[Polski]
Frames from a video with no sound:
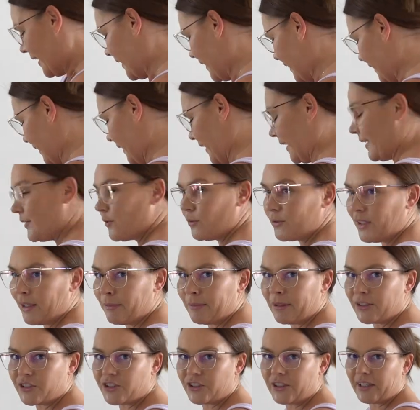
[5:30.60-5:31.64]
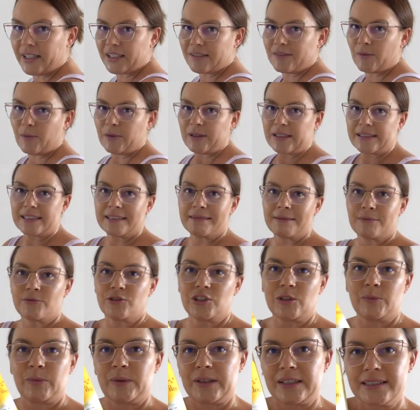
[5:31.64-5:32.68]
E, I tutaj macie nazwę, pokazałam czy
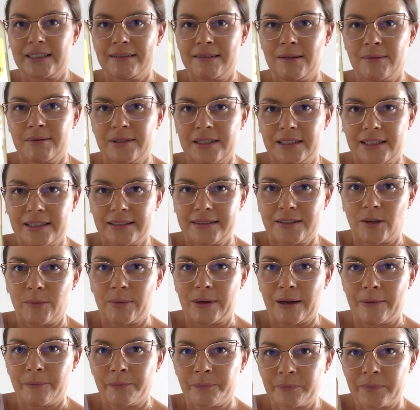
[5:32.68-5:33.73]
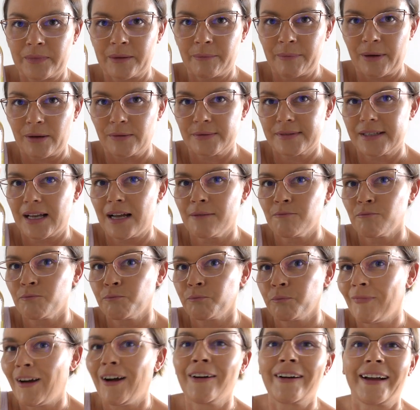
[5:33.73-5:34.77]
nie pokazałam zaraz, dobra, pauza,
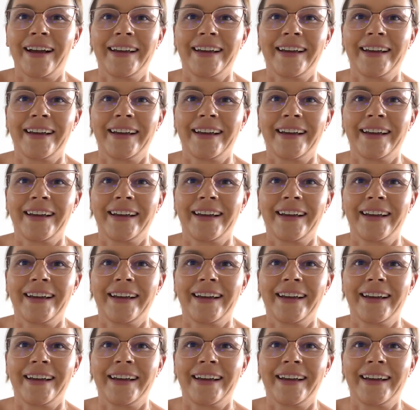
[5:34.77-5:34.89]
ok,